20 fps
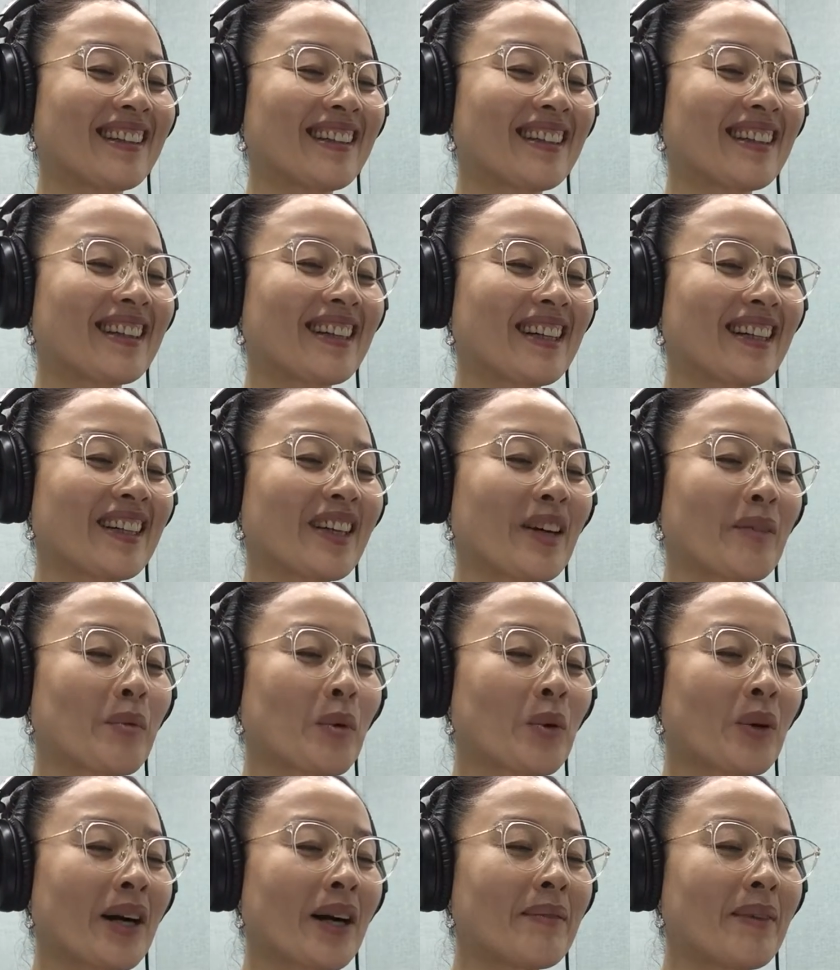그러니까 이게
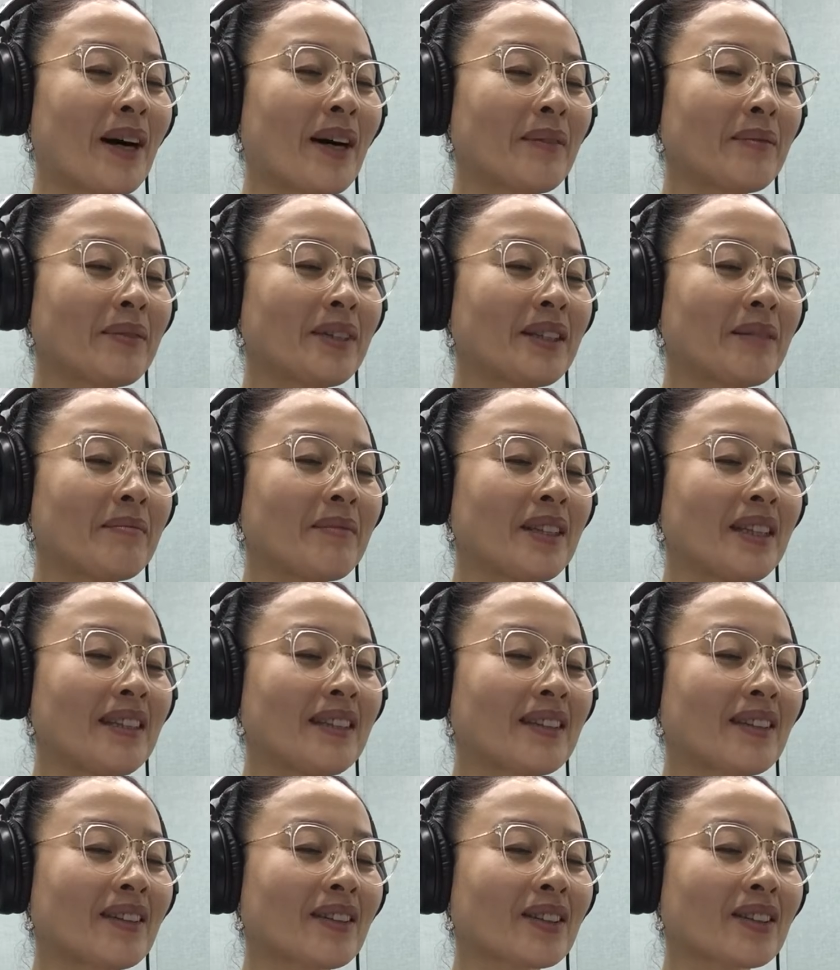몸과 마음
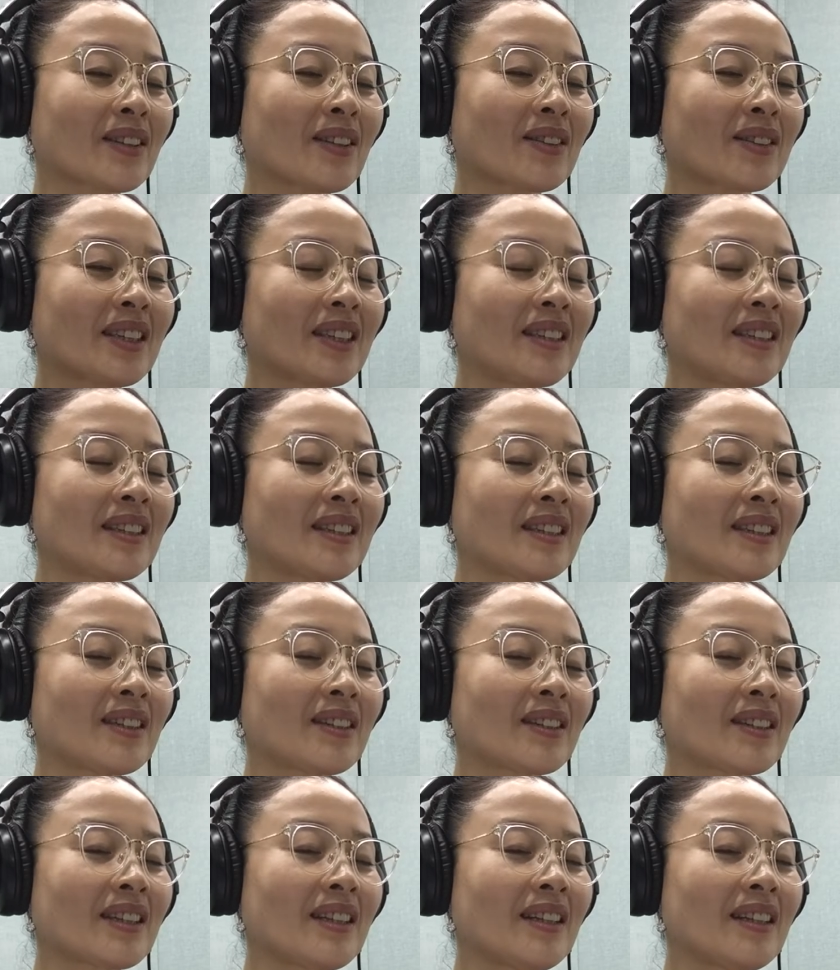심리적,
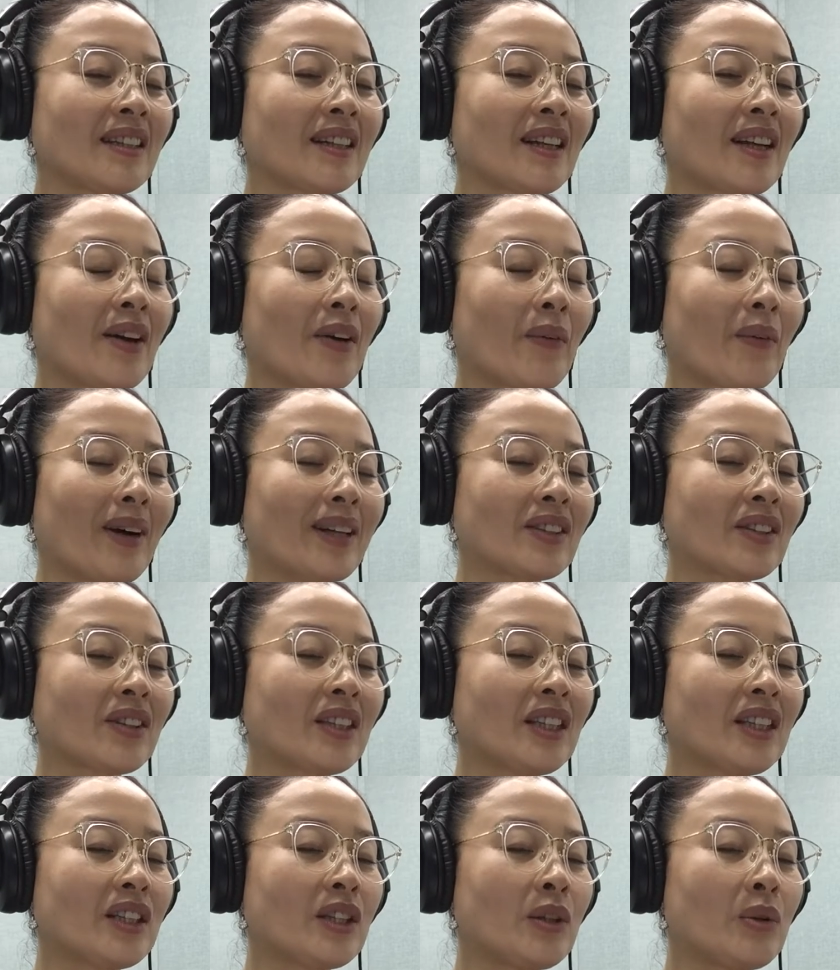정신적인
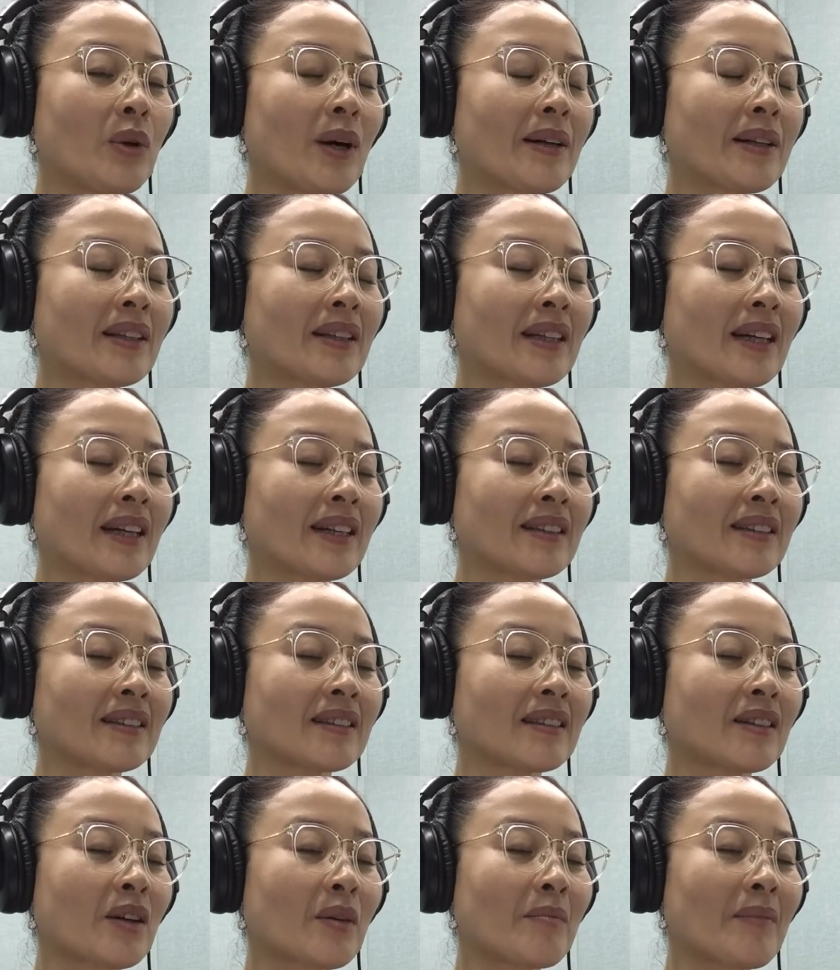완전히
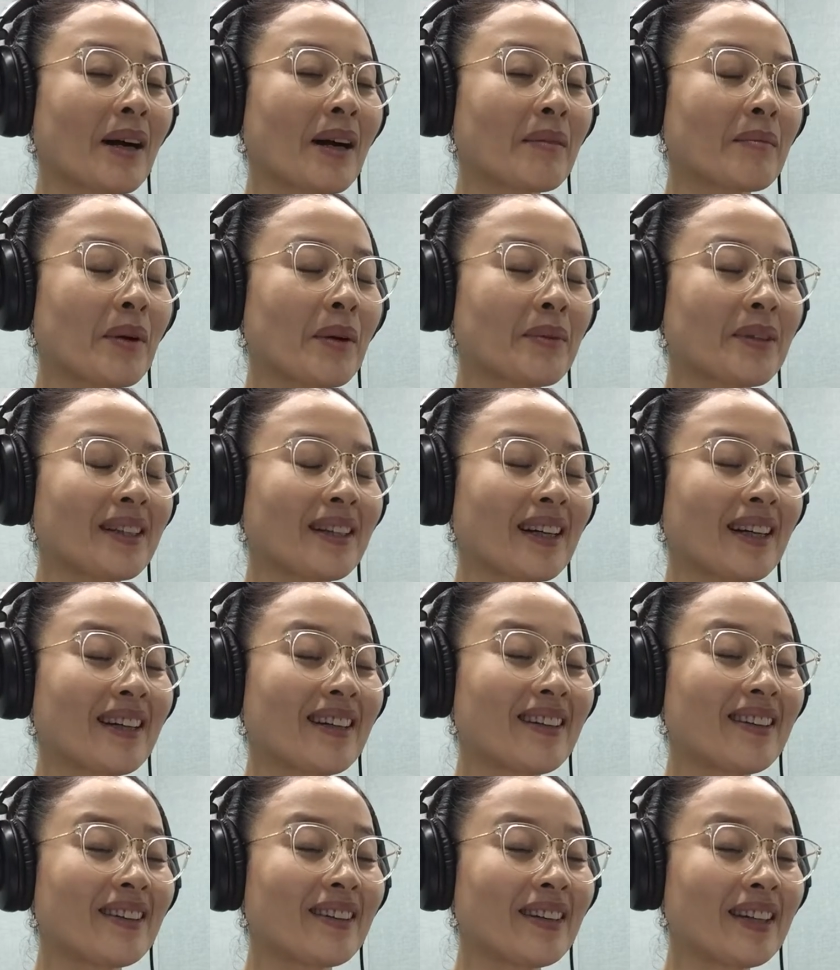이완하는 그런
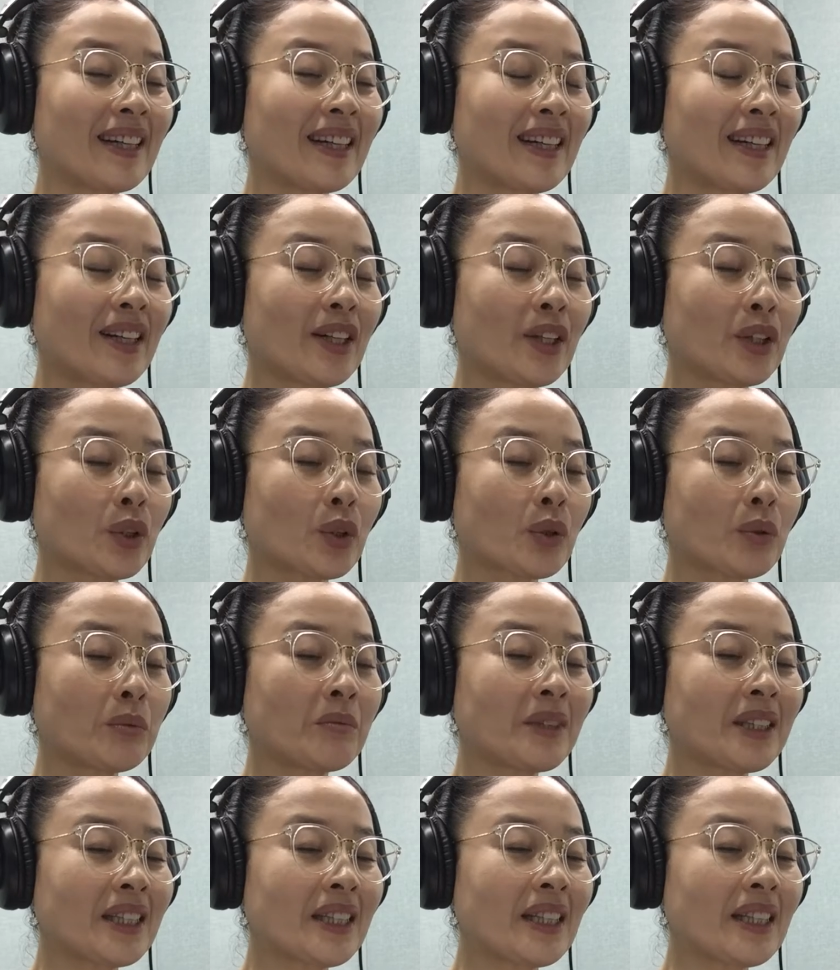방법인데요. 조금
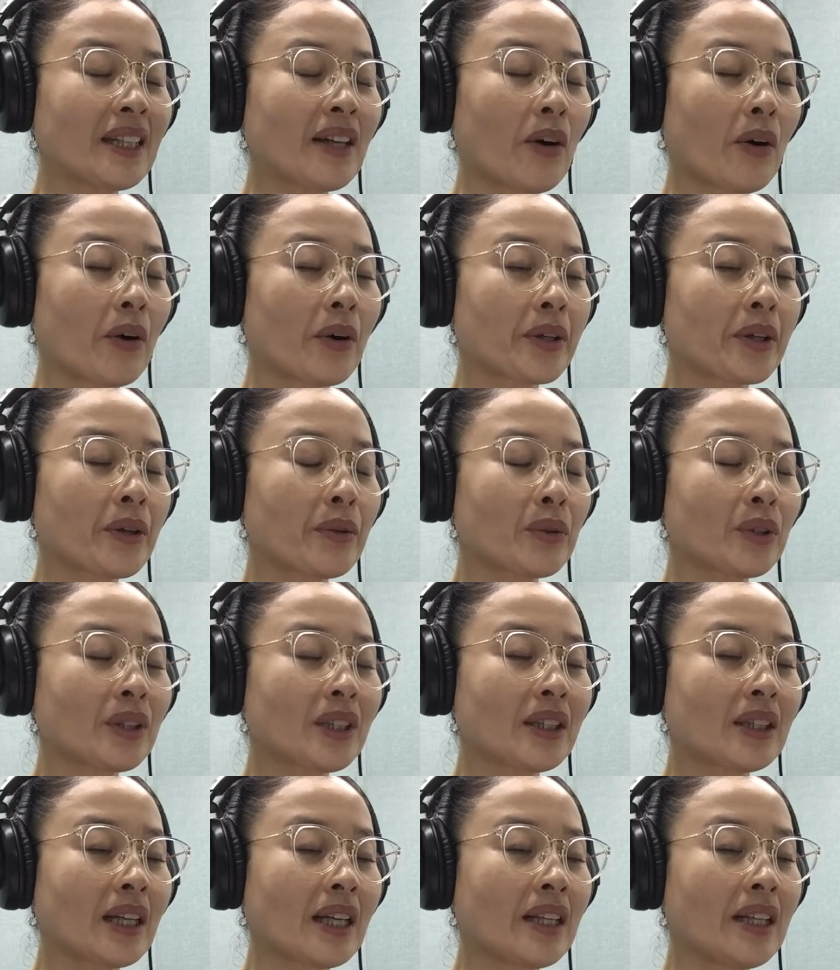움직이기
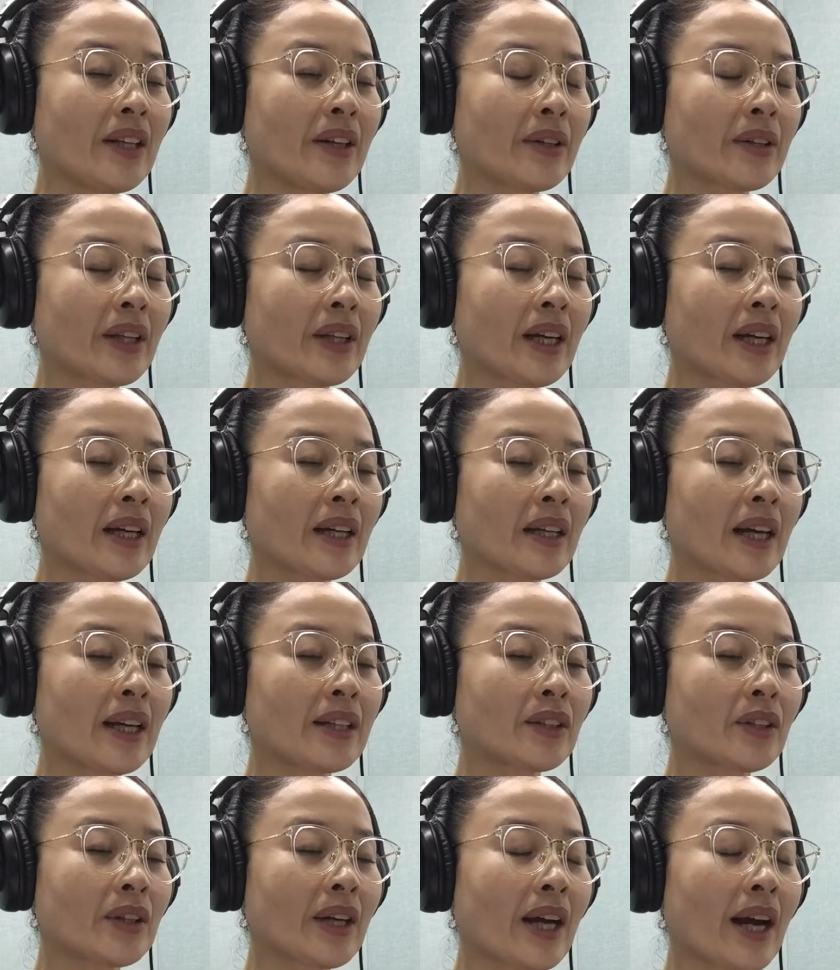어려우실 때 1년에
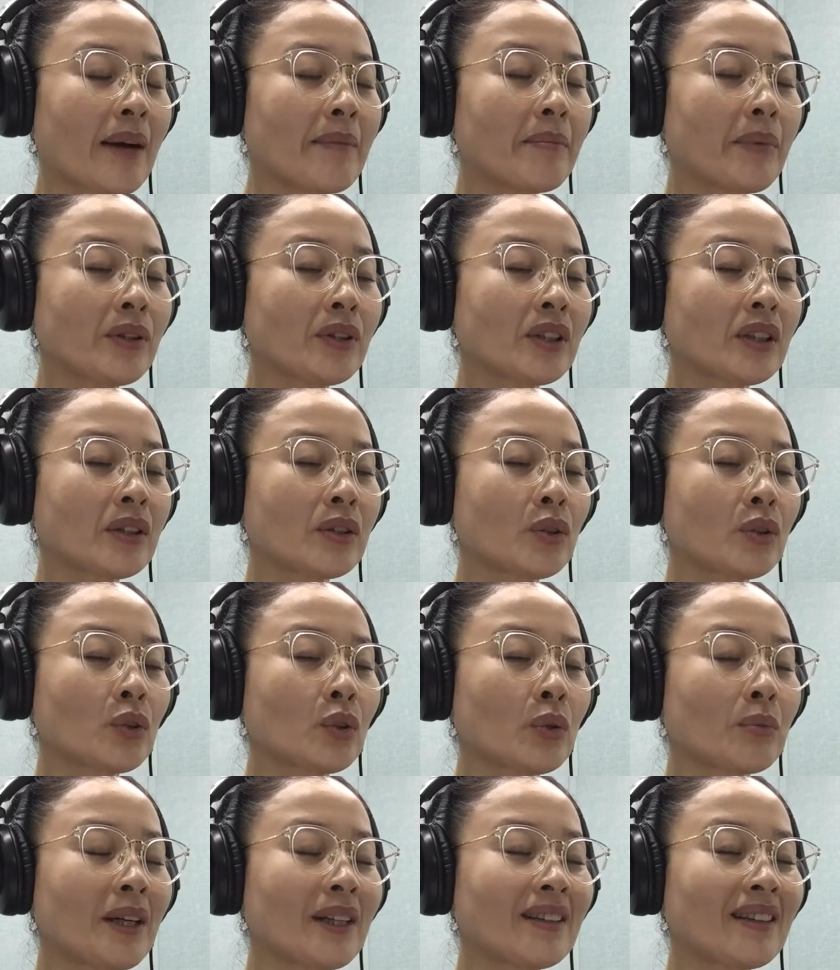계절에 한 번씩은
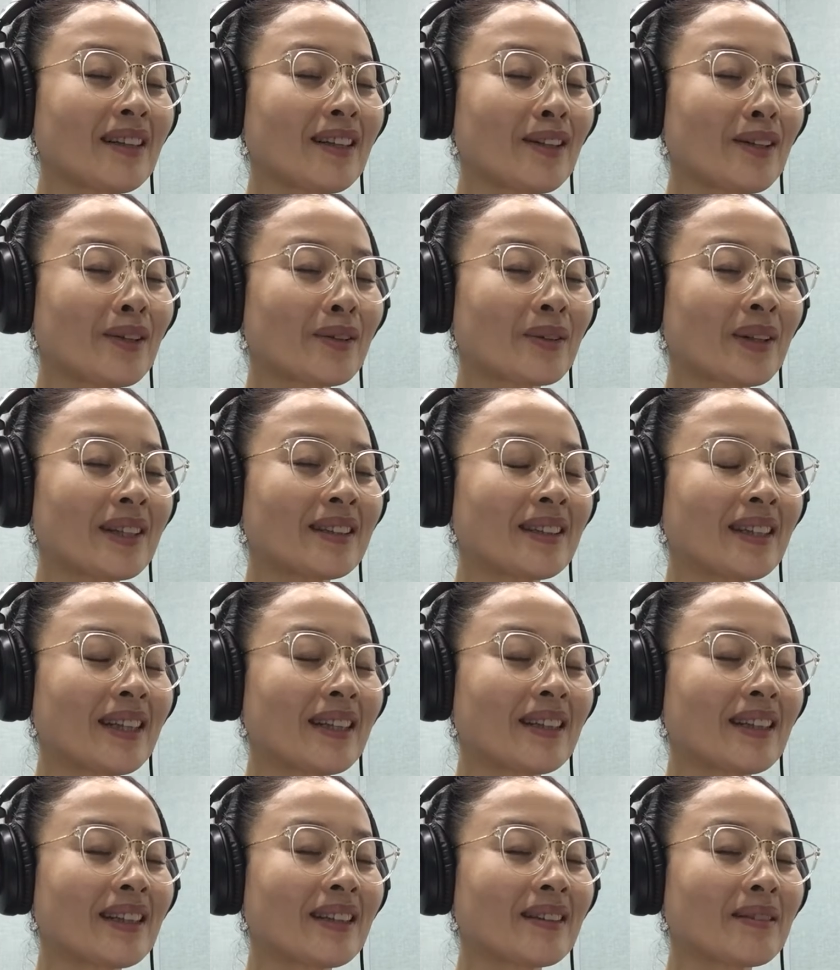좀 해드리려고 하는데